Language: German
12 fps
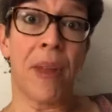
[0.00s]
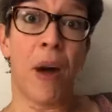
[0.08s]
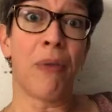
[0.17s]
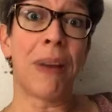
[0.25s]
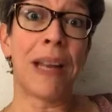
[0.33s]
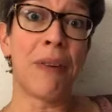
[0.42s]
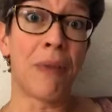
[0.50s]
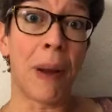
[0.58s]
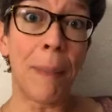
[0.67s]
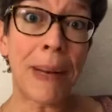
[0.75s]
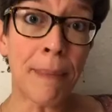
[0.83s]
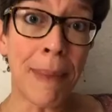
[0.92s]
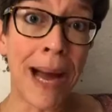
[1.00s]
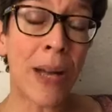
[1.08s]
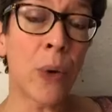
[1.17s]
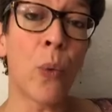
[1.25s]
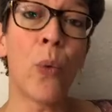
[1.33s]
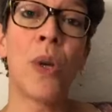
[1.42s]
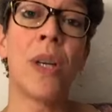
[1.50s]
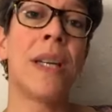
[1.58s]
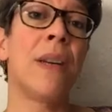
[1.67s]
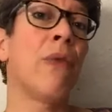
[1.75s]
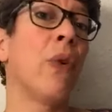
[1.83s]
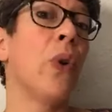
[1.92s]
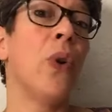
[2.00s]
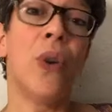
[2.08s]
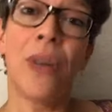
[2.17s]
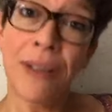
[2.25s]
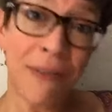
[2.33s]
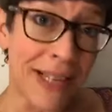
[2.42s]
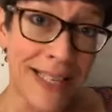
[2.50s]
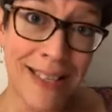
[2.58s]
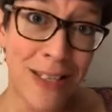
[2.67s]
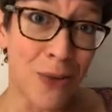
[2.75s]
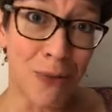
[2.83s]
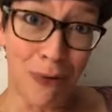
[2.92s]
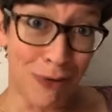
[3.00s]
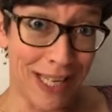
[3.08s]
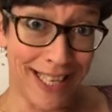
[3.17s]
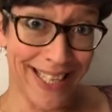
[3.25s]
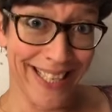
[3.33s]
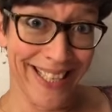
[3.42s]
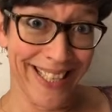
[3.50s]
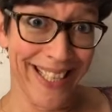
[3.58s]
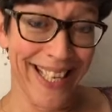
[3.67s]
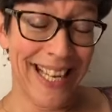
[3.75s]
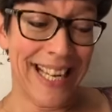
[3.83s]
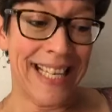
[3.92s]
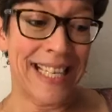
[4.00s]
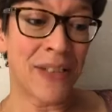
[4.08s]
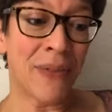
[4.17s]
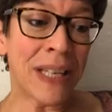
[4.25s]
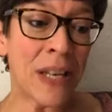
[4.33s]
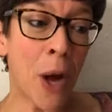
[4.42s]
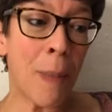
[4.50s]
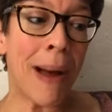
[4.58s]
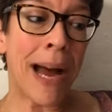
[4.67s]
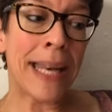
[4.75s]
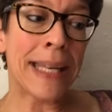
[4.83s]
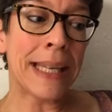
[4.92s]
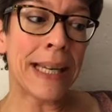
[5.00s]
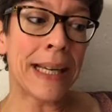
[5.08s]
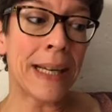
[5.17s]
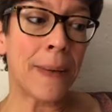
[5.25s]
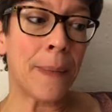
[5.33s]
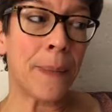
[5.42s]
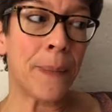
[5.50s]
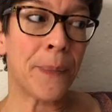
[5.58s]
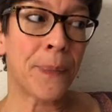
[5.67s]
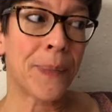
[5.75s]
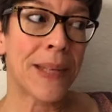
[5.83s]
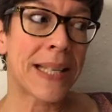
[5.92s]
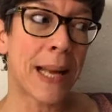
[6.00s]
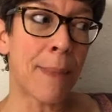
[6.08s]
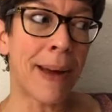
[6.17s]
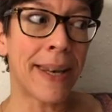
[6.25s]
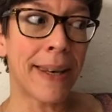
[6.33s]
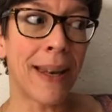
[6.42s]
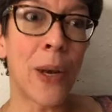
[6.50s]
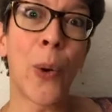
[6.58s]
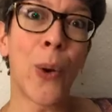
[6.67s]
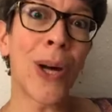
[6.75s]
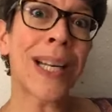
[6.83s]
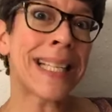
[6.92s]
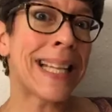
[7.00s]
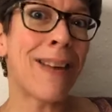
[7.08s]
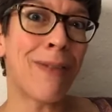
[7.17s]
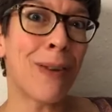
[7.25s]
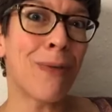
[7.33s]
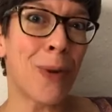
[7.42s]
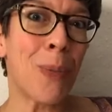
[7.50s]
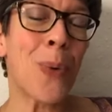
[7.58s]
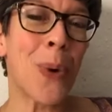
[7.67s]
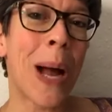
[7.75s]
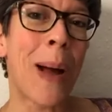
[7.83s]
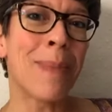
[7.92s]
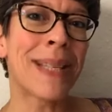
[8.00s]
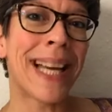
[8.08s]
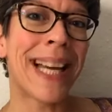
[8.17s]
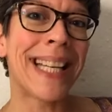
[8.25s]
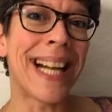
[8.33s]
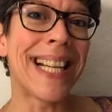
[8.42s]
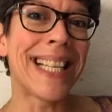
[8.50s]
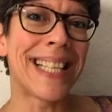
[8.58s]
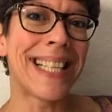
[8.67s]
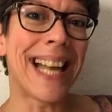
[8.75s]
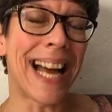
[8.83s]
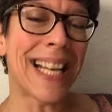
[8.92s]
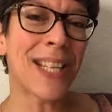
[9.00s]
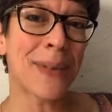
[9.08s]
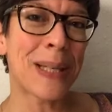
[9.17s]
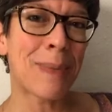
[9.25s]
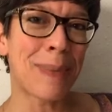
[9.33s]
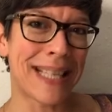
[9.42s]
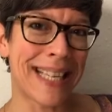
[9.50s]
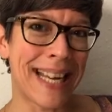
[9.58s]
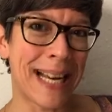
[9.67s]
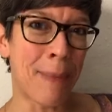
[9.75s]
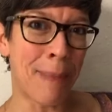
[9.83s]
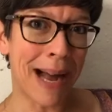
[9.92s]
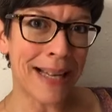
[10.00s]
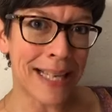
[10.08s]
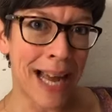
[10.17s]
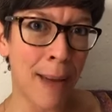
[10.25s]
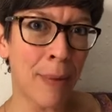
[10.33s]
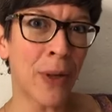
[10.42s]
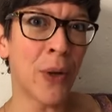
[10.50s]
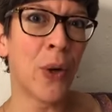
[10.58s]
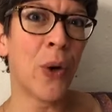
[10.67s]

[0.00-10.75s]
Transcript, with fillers: auf jeden Fall mitmachen, ohne dich für irgendwas zu verpflichten. Das wird nochmal ein ähm, sag mal, ein höheres Level von Programm sein als alles, was ich bisher gemacht habe.